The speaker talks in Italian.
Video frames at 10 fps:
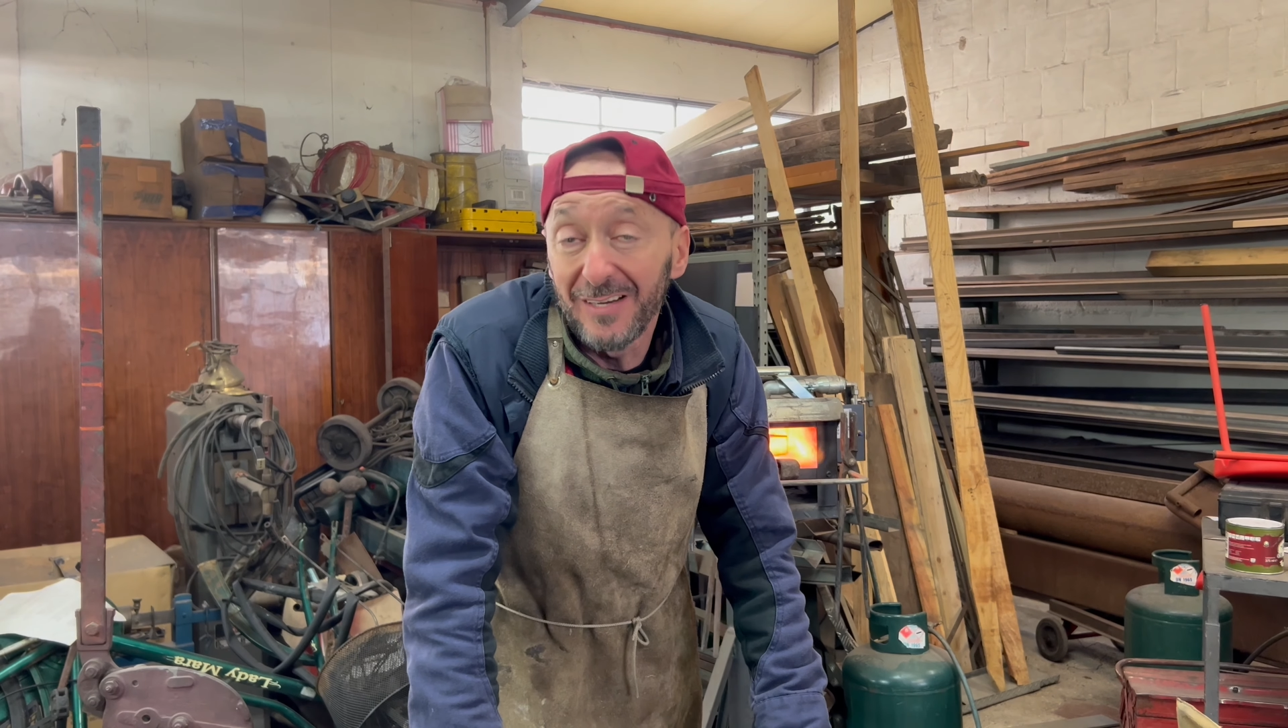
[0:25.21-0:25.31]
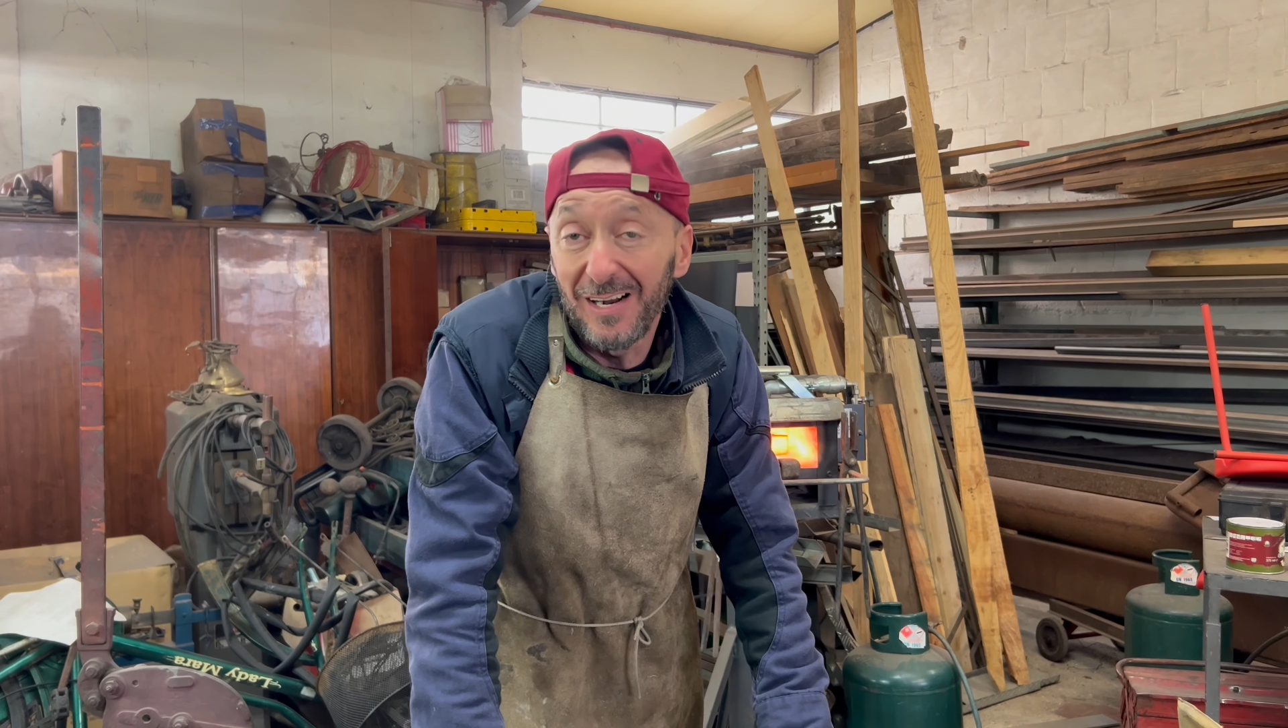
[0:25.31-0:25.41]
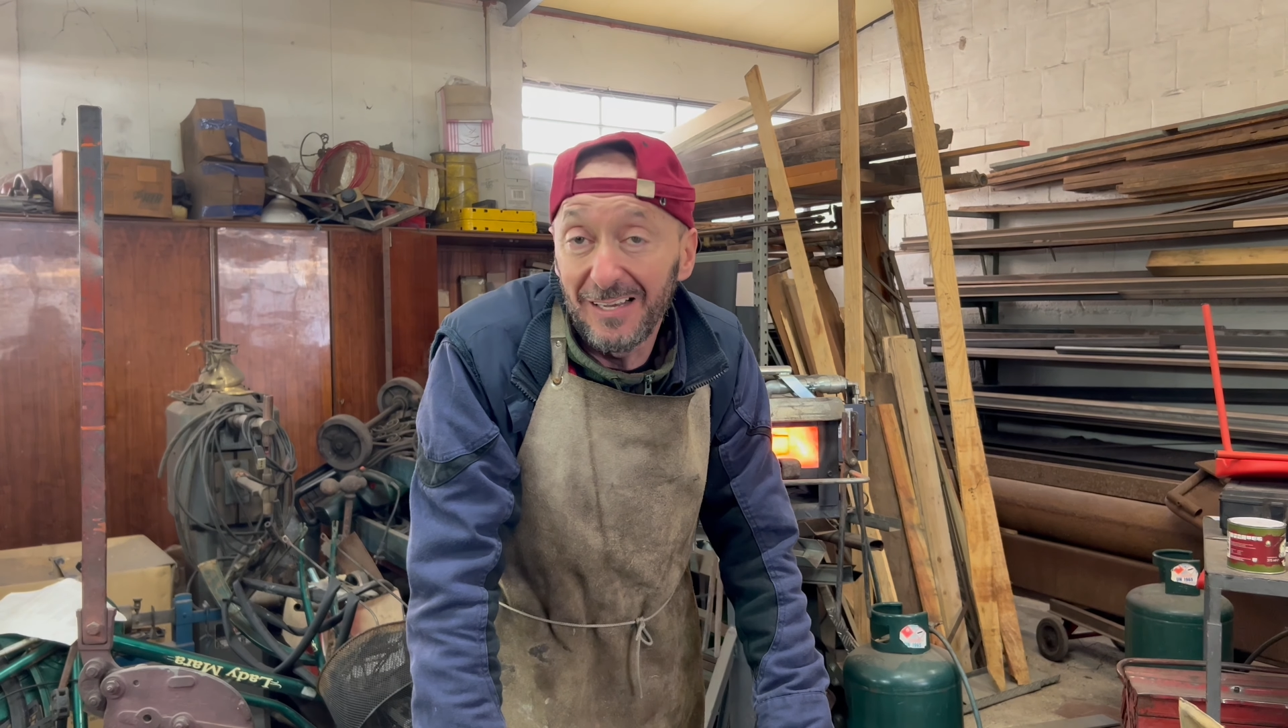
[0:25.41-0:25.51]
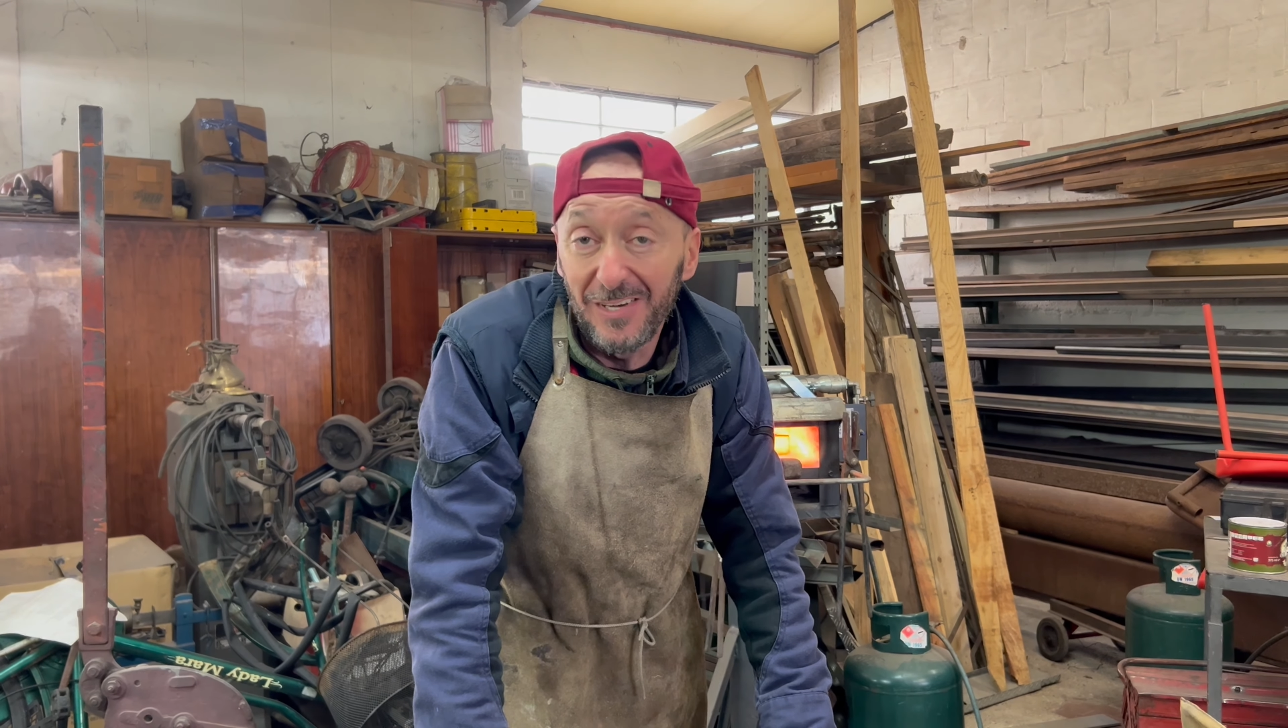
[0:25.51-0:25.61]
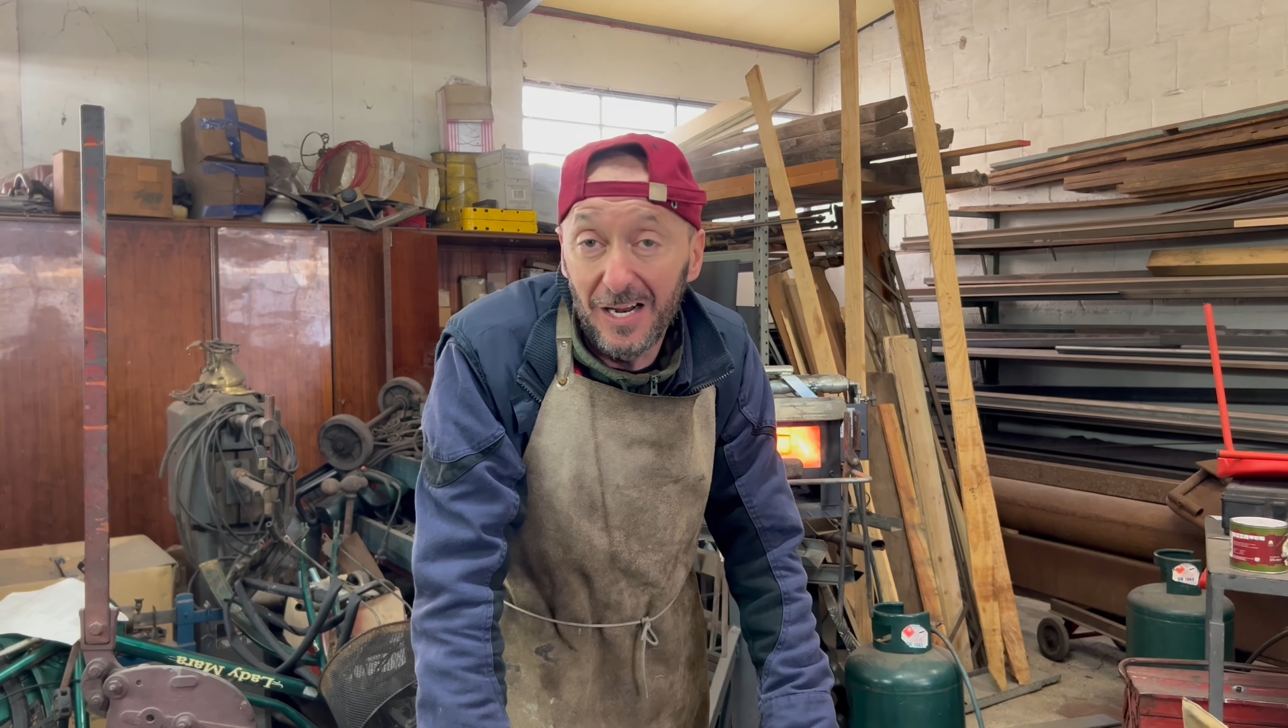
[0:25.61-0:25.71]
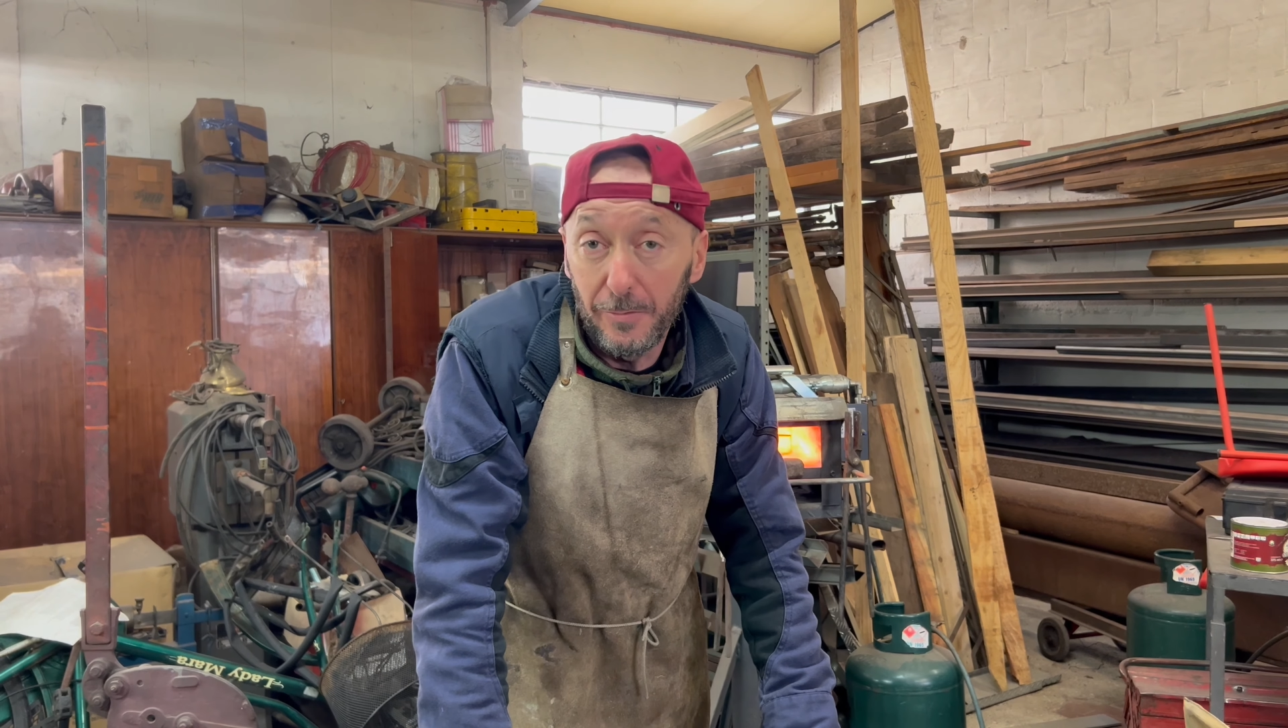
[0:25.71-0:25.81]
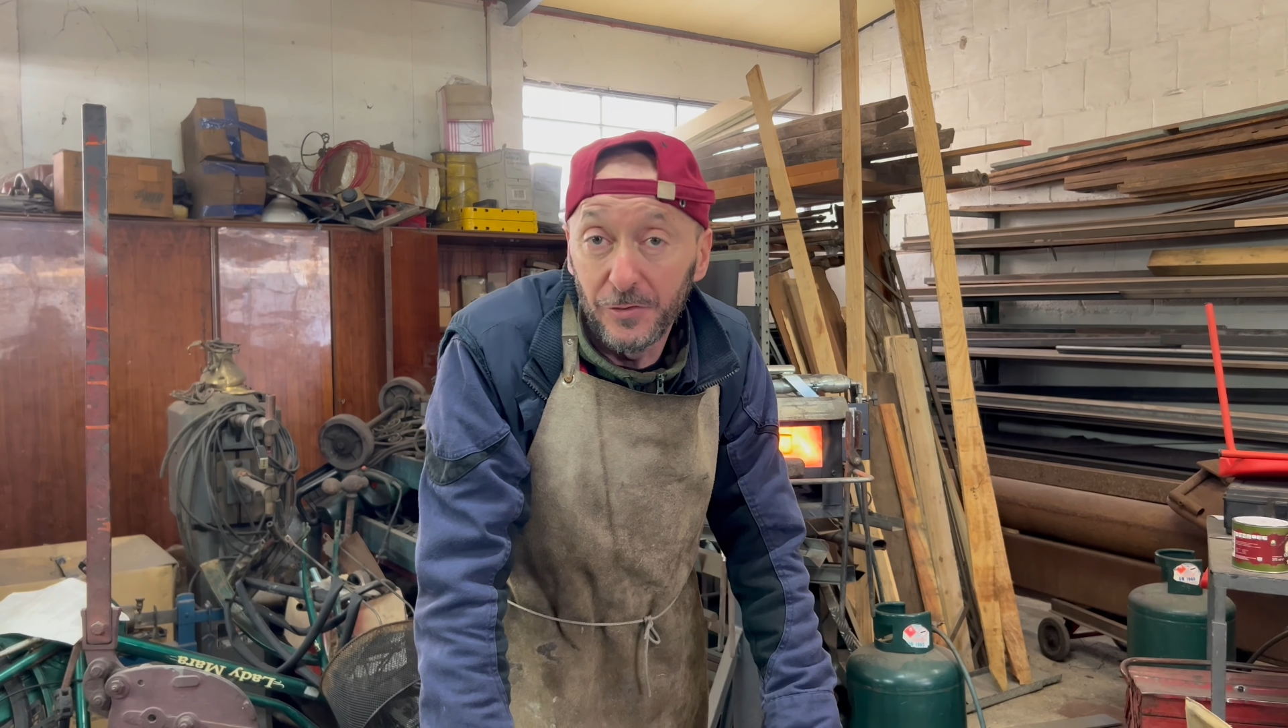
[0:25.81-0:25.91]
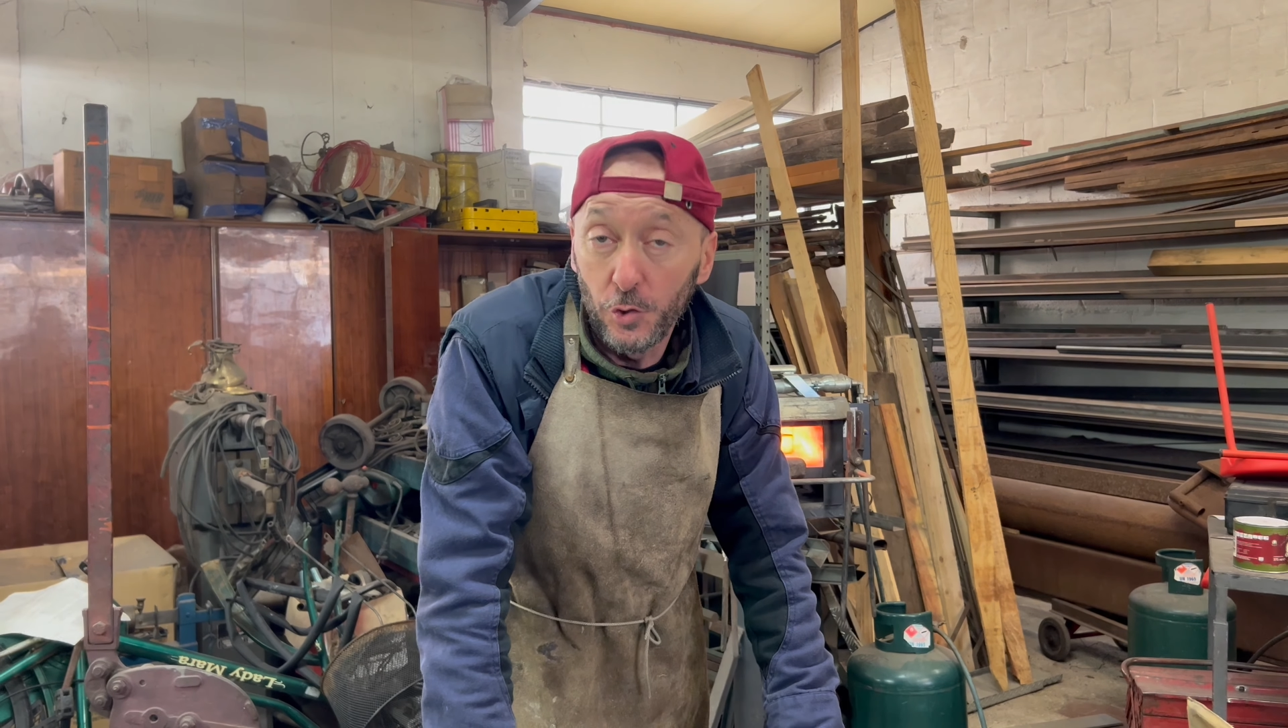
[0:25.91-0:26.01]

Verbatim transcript: ne valeva,